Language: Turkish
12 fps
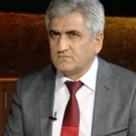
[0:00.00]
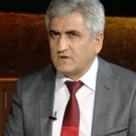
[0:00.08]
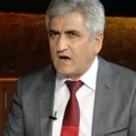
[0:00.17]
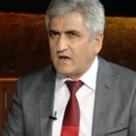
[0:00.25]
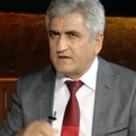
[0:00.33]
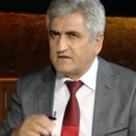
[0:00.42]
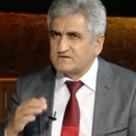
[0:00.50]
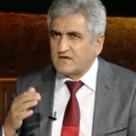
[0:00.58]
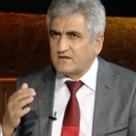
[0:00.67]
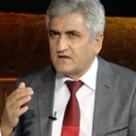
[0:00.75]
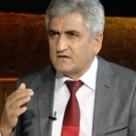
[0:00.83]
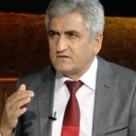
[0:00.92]
Yani
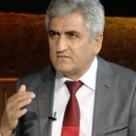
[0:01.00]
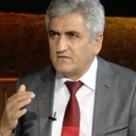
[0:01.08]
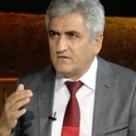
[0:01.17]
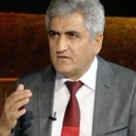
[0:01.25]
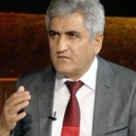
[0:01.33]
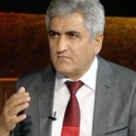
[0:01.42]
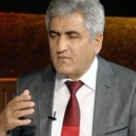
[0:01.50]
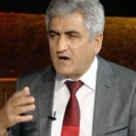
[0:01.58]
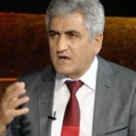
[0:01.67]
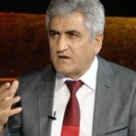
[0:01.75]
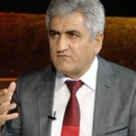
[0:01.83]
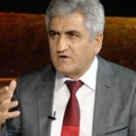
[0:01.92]
insanların
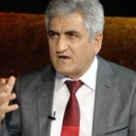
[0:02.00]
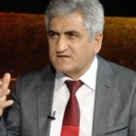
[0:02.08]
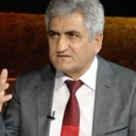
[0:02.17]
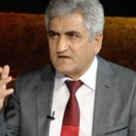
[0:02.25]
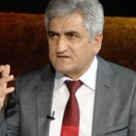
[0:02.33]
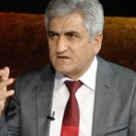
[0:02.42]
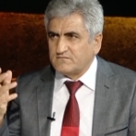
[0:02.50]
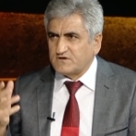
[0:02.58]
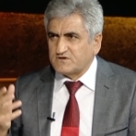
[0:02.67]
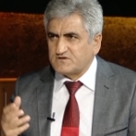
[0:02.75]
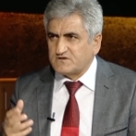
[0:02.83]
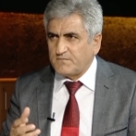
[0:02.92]
manevi haz kazanmak
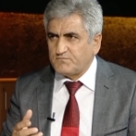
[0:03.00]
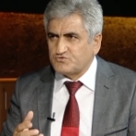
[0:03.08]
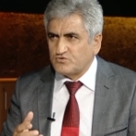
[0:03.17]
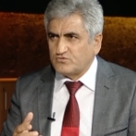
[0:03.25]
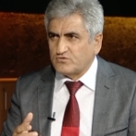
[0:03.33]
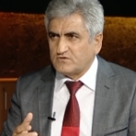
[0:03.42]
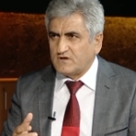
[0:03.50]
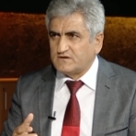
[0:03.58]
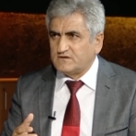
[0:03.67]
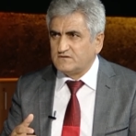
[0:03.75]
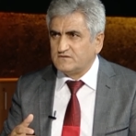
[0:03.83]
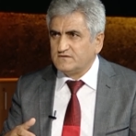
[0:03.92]
için yapmış
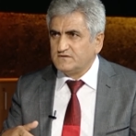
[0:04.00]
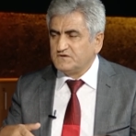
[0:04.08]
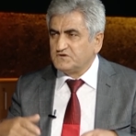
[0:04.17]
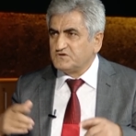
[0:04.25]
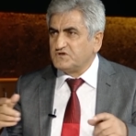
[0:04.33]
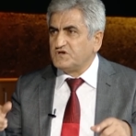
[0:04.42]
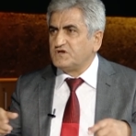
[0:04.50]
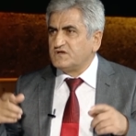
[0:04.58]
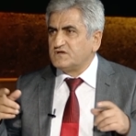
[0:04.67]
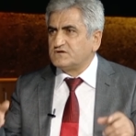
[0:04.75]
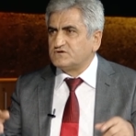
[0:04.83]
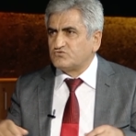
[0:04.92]
oldukları
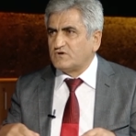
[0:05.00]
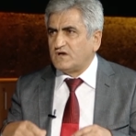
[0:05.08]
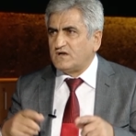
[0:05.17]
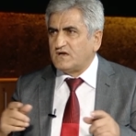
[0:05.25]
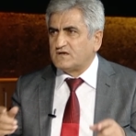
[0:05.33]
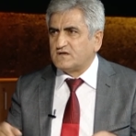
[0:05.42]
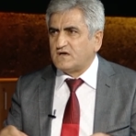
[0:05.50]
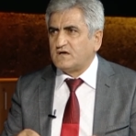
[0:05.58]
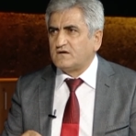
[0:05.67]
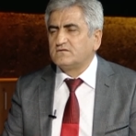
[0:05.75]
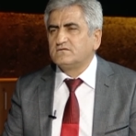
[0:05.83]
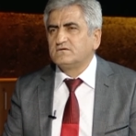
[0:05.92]
dini ritüellerde
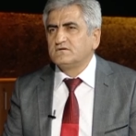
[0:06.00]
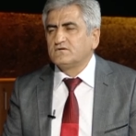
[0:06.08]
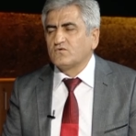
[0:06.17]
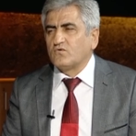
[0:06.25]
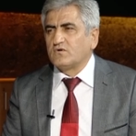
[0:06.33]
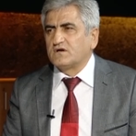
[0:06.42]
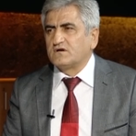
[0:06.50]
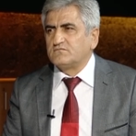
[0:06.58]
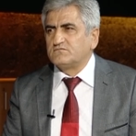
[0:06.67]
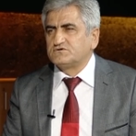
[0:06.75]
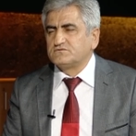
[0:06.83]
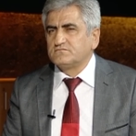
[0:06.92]

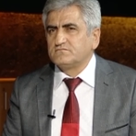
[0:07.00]
kullanılmış.